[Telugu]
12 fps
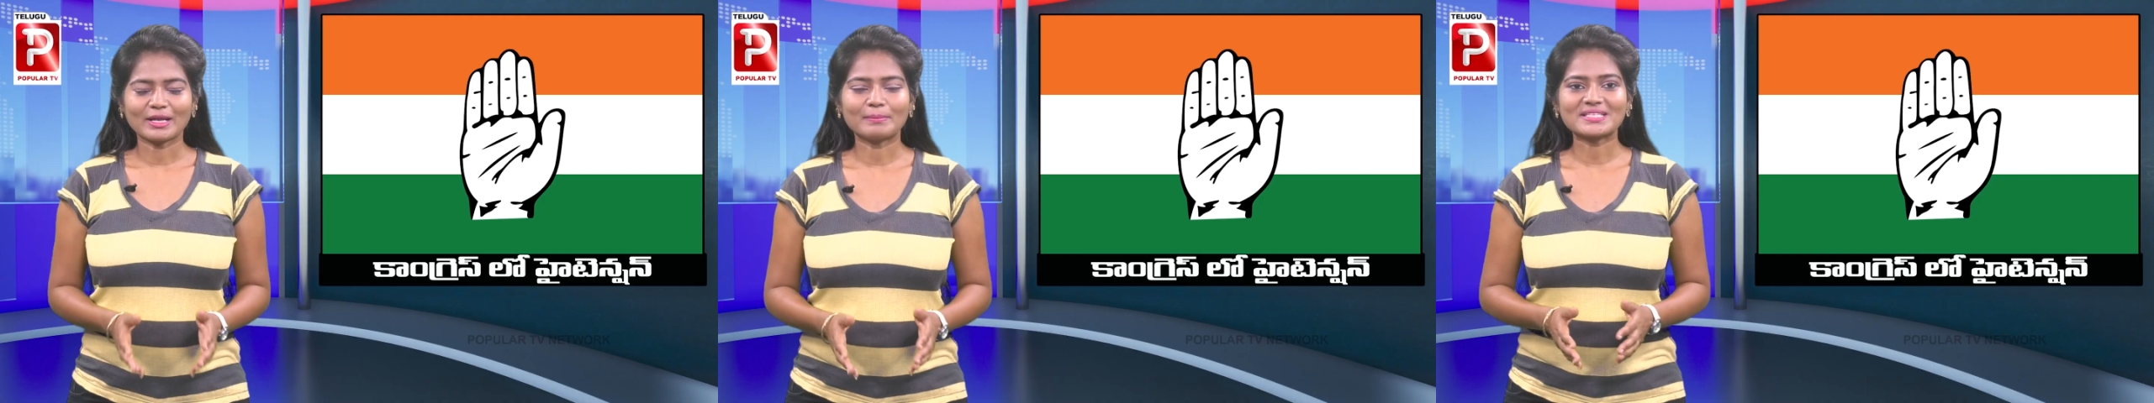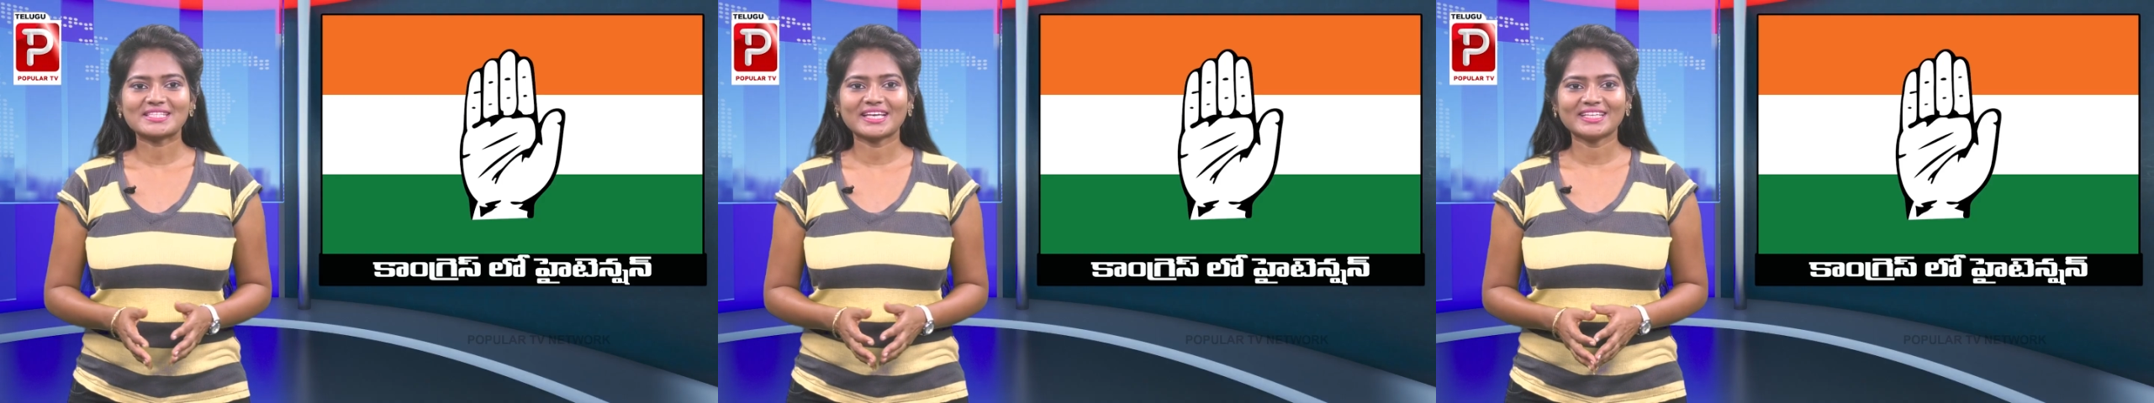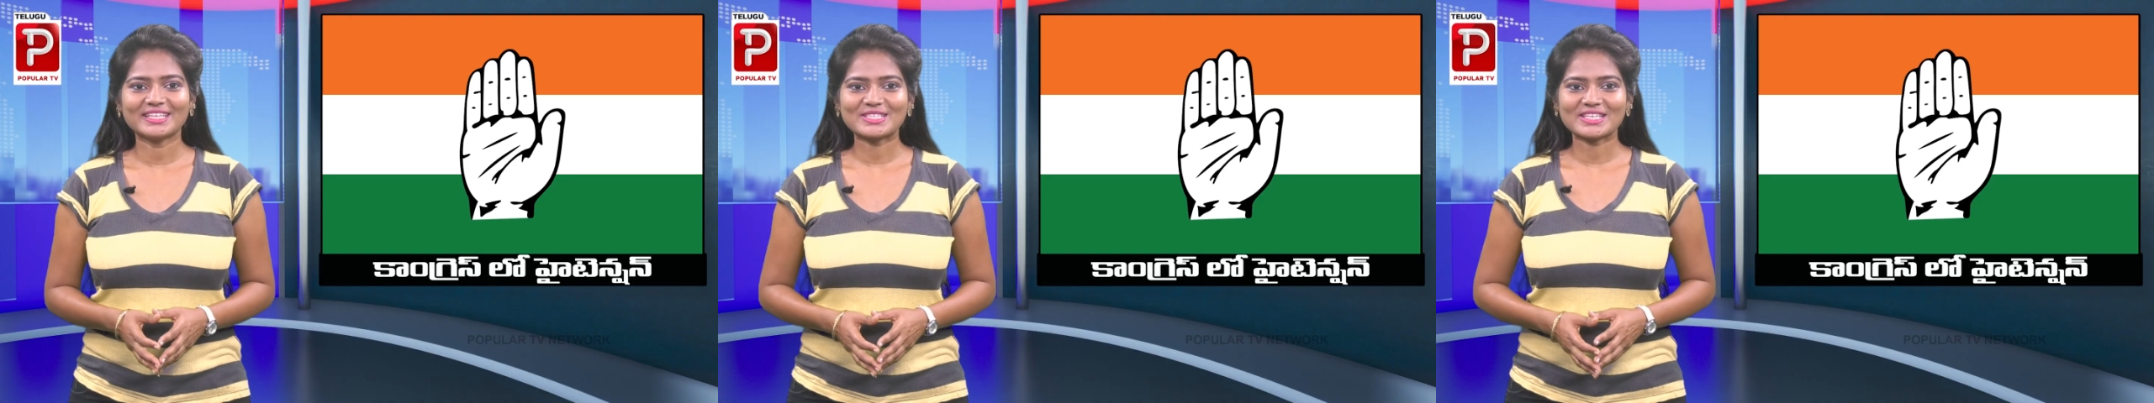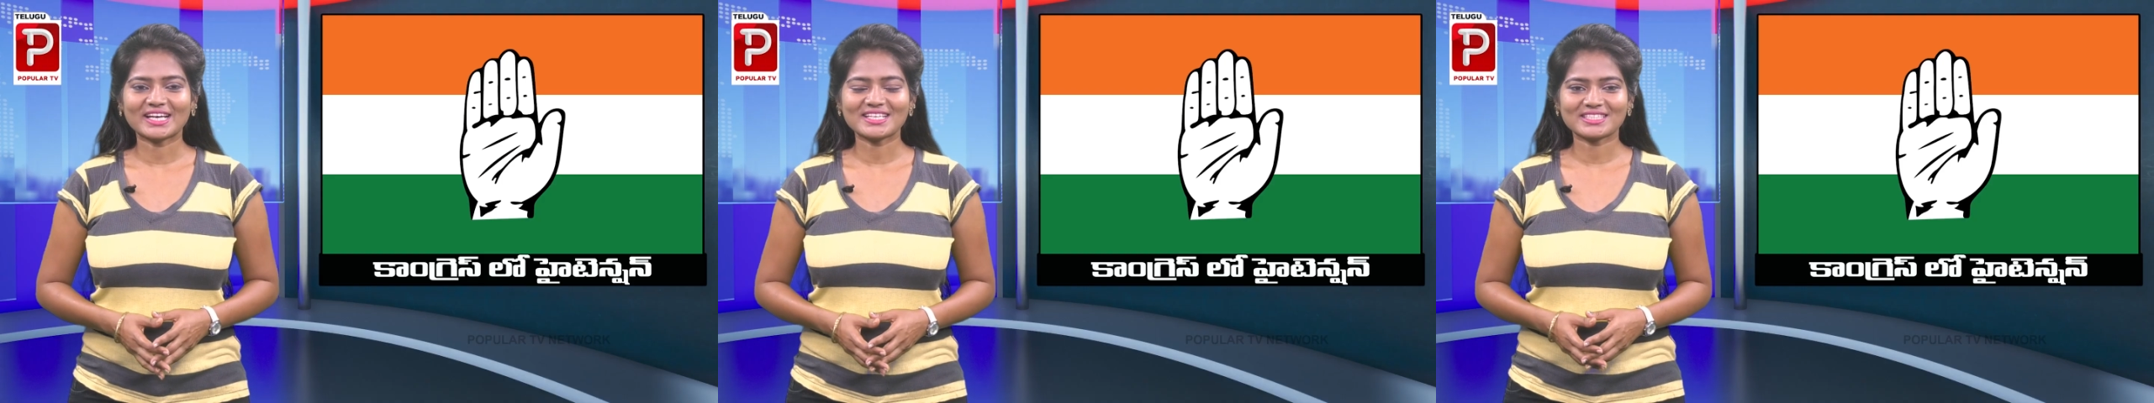నమస్తే
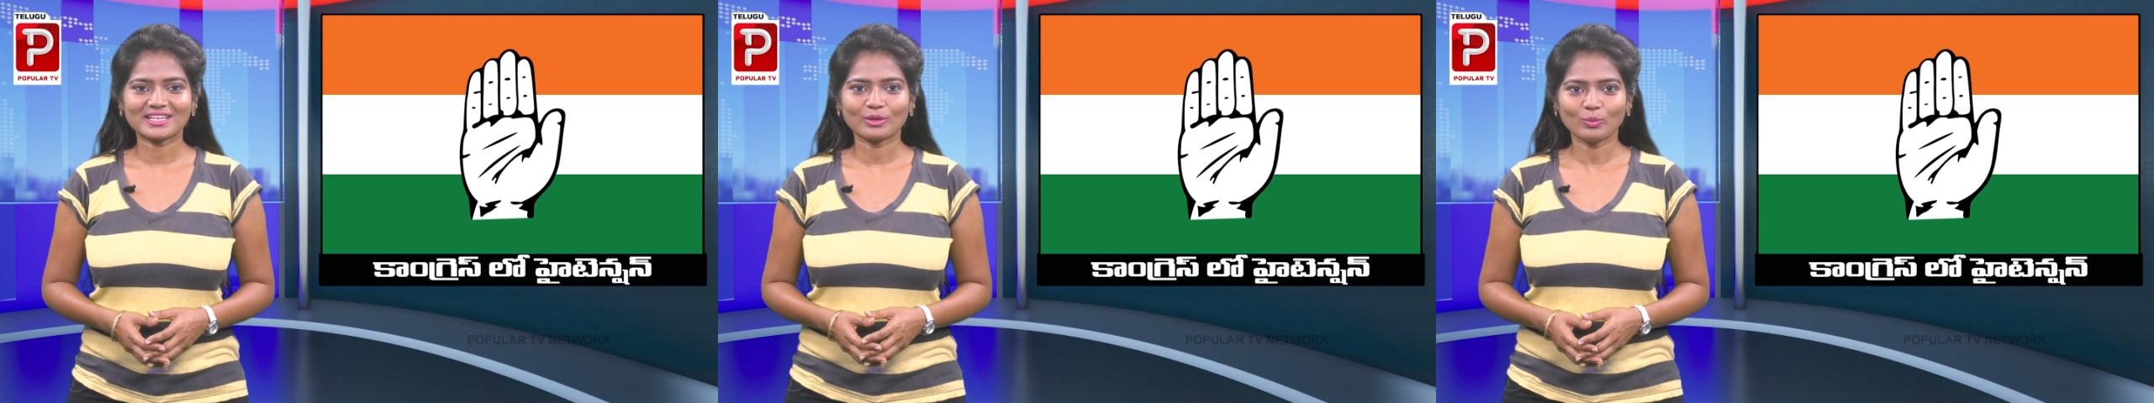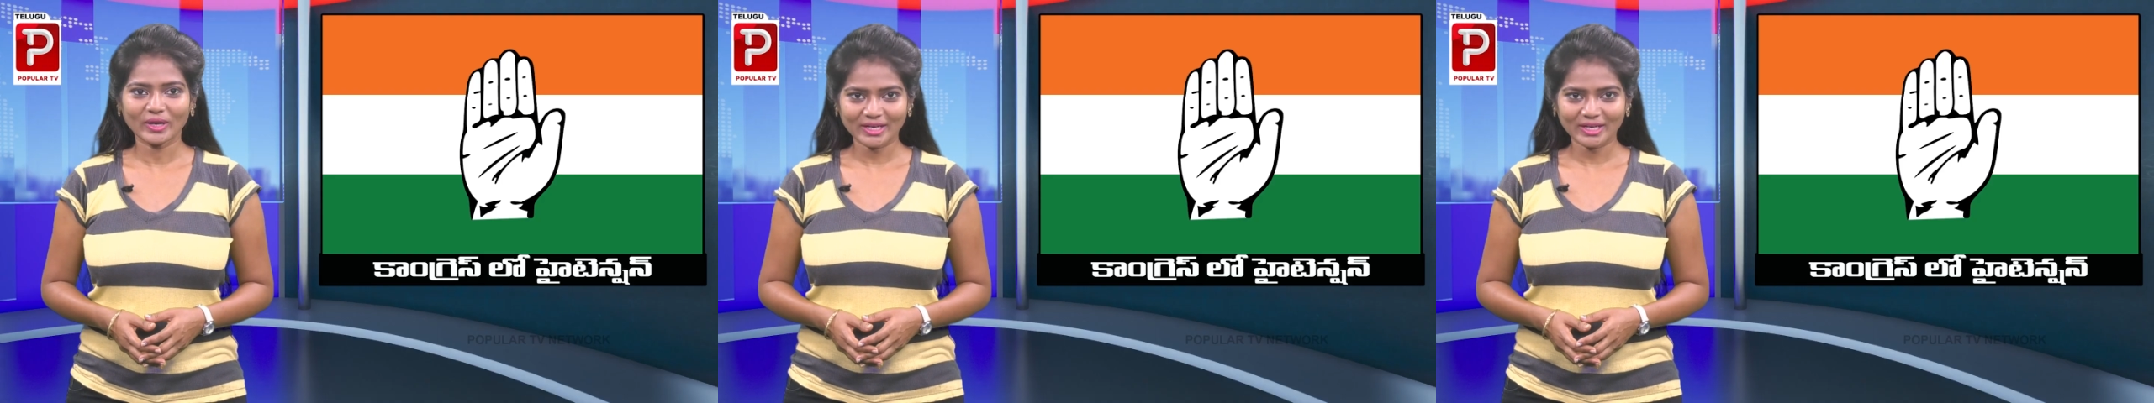నేను సహస్రావు